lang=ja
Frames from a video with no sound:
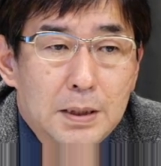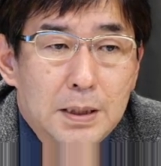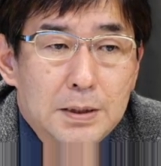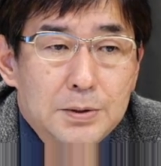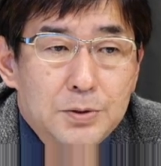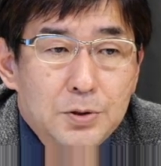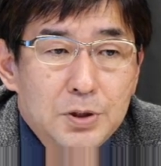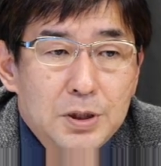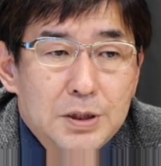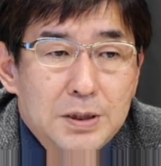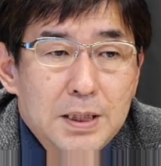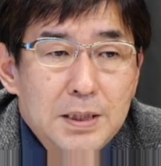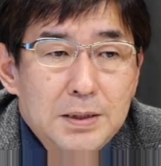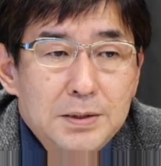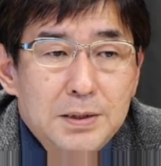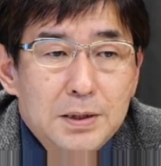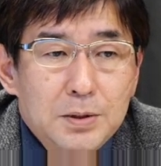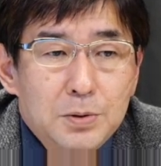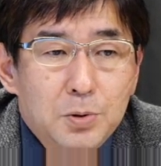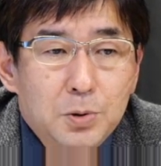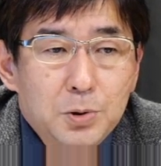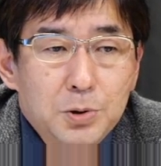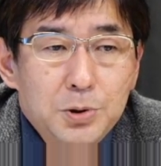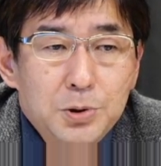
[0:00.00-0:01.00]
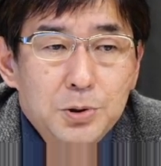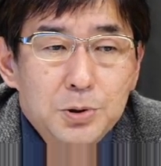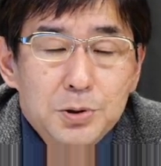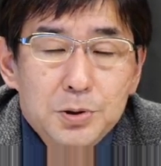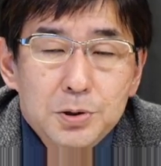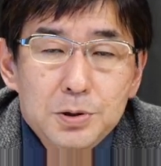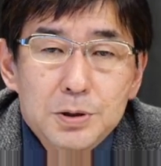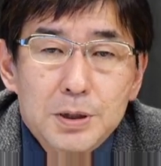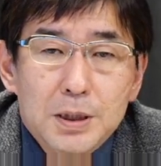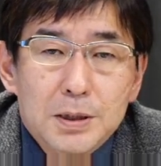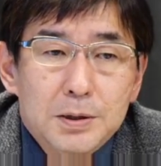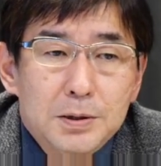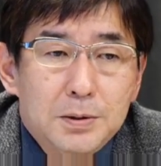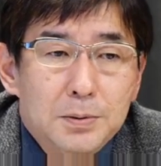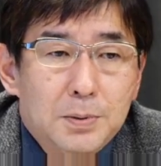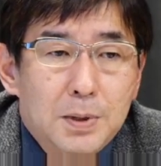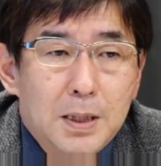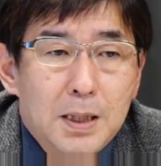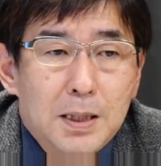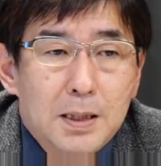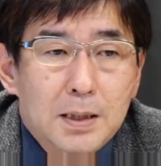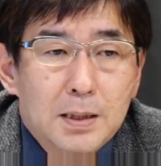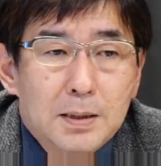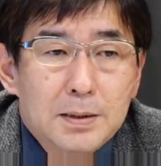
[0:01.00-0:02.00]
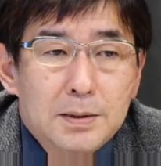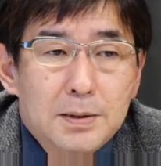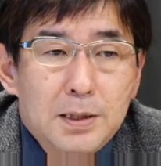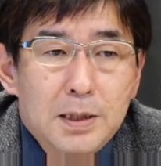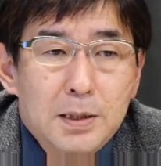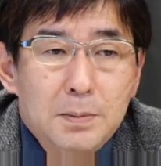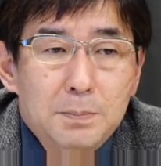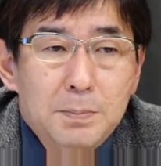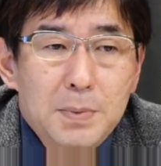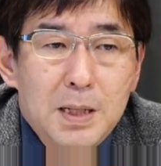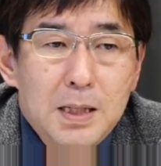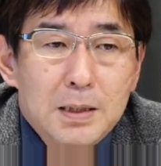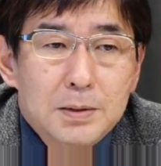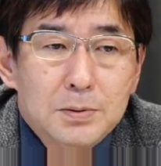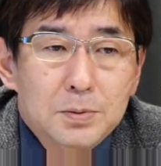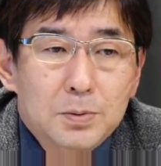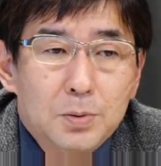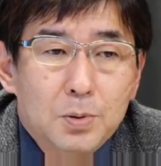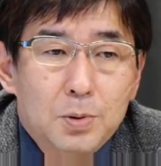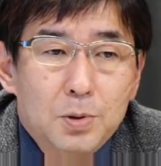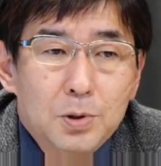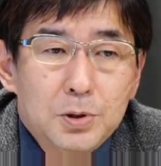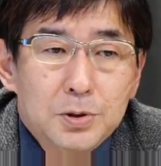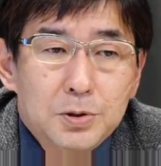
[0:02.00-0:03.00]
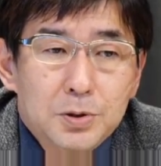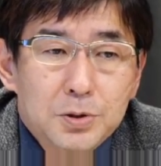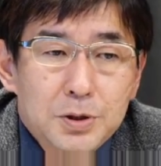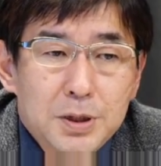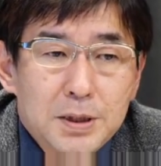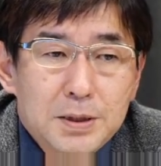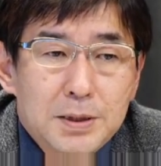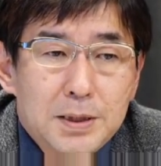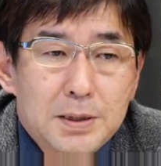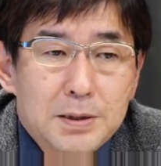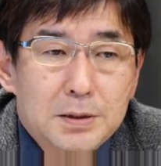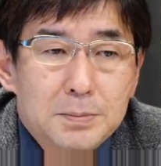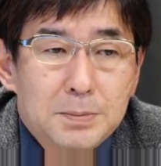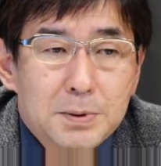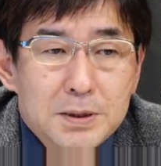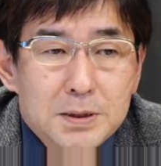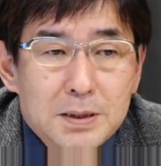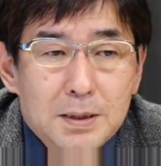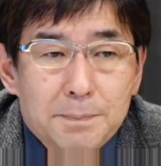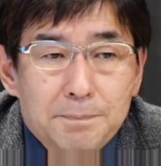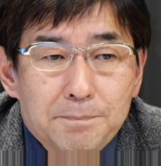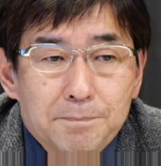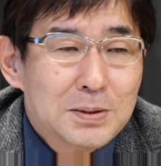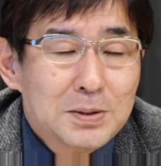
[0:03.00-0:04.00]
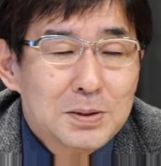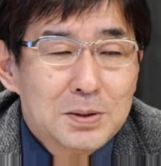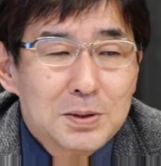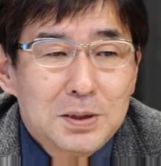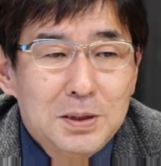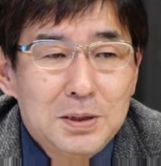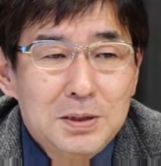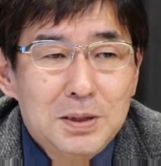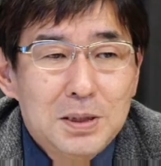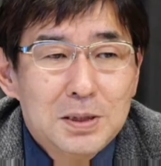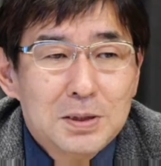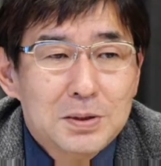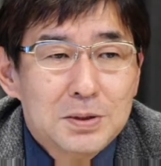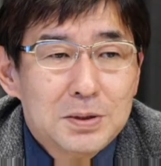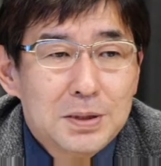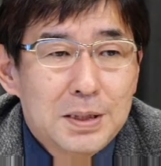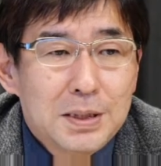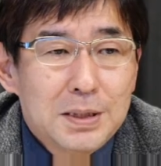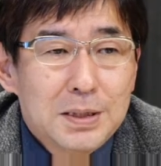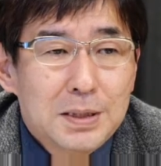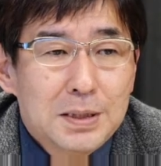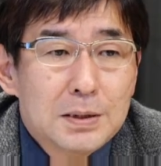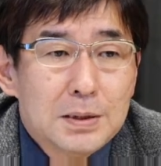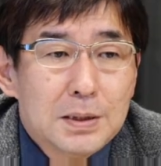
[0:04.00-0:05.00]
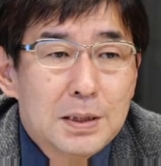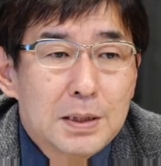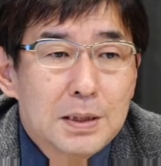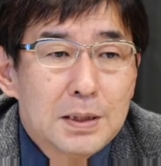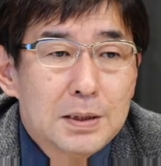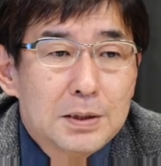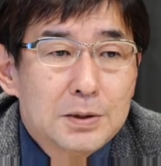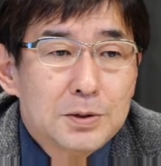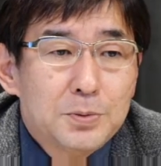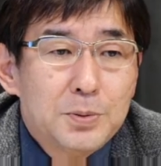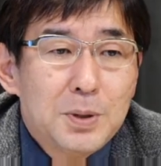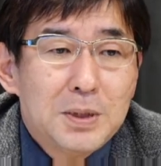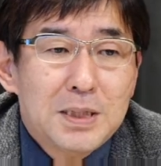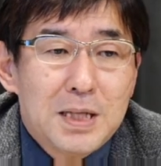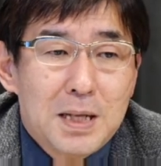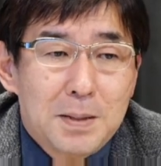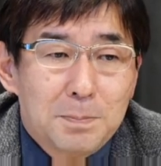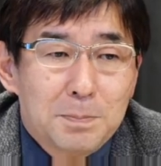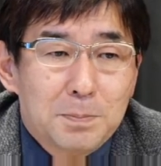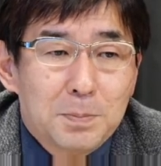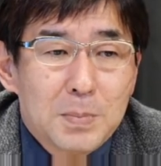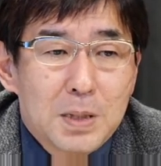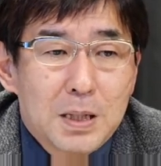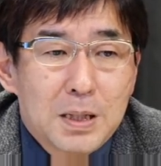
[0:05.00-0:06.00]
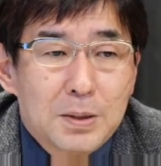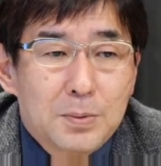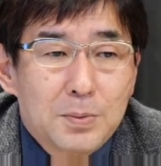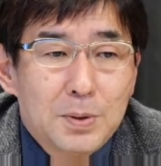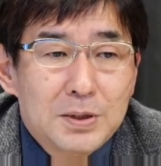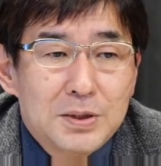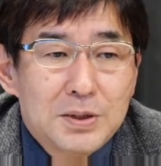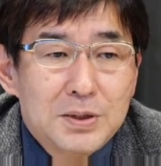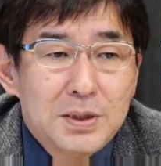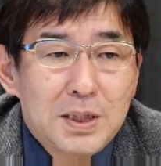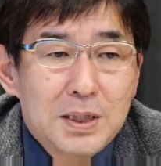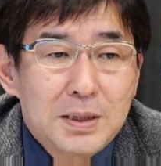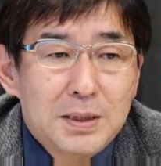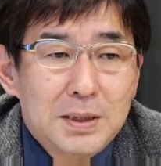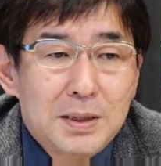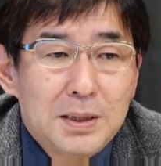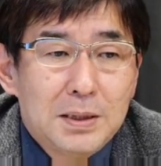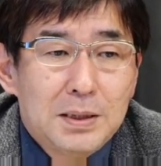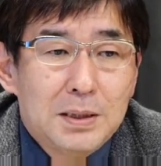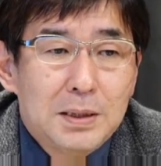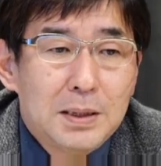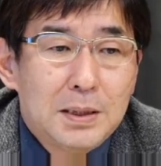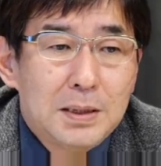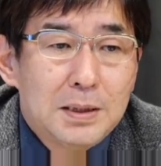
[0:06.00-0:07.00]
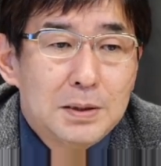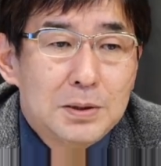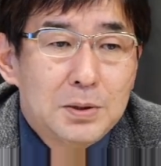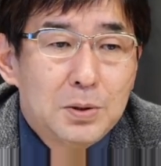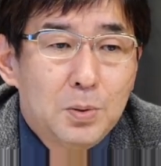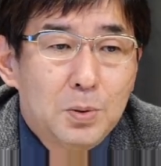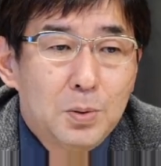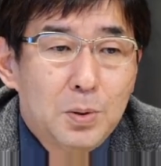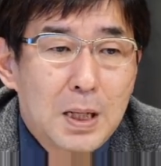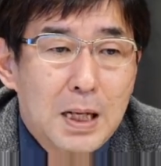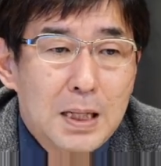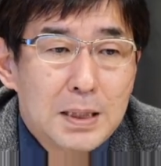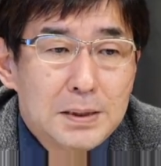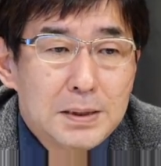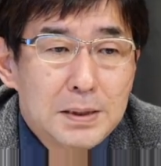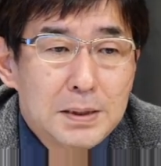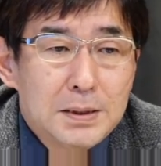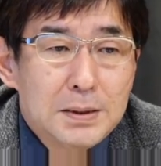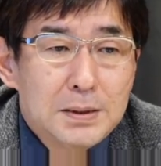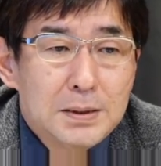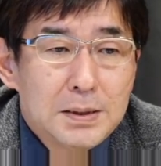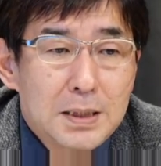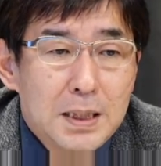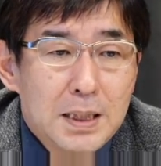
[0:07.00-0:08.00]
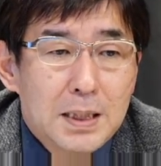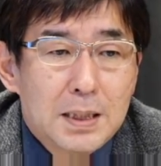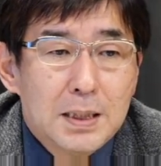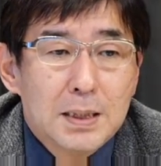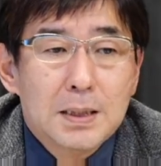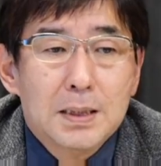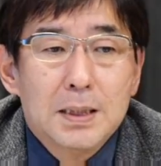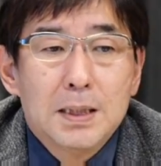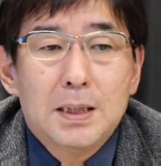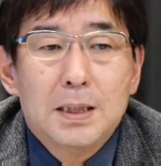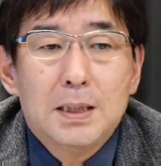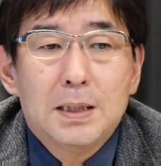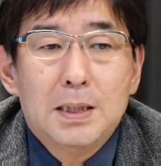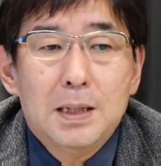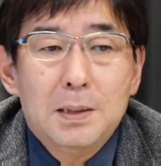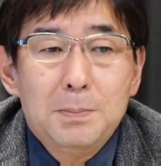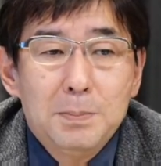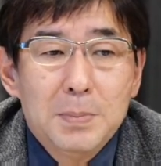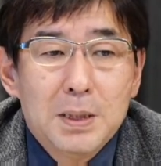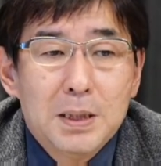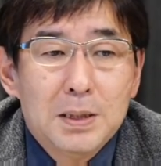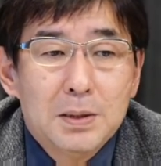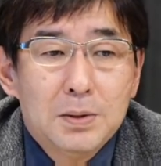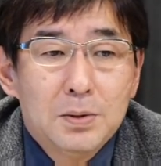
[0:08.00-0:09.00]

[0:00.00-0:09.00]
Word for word: そして1959年にはデンマークの法律として成立しました次にですね、えー、スウェーデン、えー、これは知的障害者連盟